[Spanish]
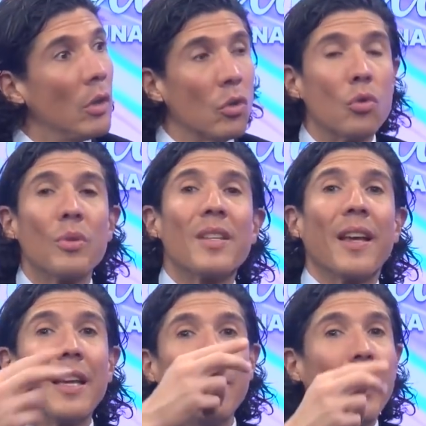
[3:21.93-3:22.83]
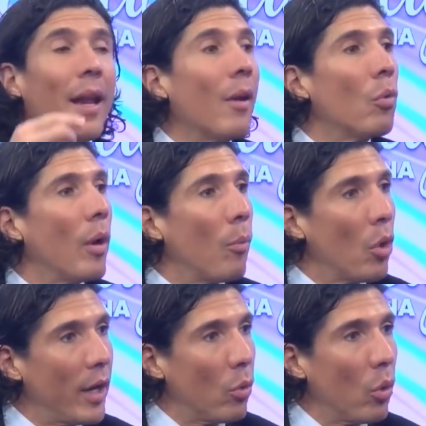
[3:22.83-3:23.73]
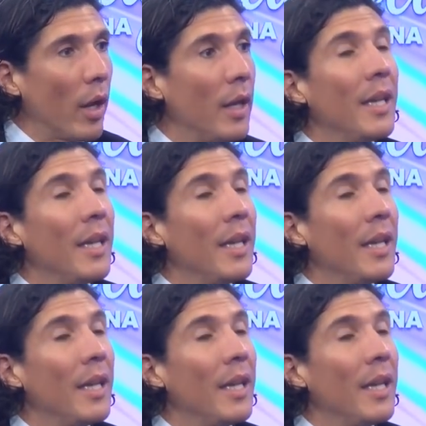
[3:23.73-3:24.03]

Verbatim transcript: Entonces tuviste que liberar una molécula.